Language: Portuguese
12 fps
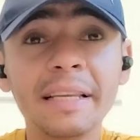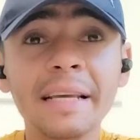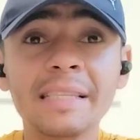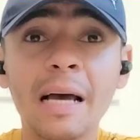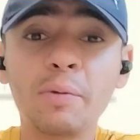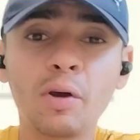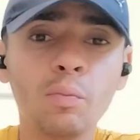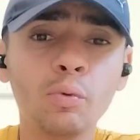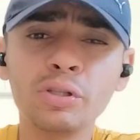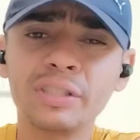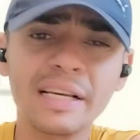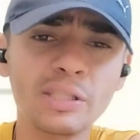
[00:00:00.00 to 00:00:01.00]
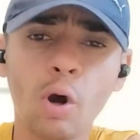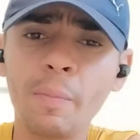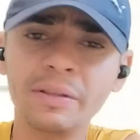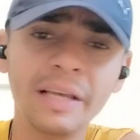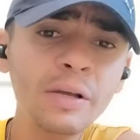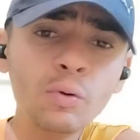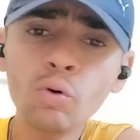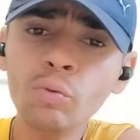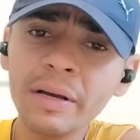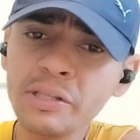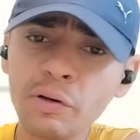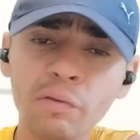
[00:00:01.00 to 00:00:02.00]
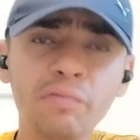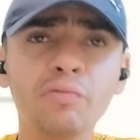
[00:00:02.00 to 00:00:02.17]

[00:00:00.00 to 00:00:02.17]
né, sabe que eu mostrei essa obra desde o começo que eu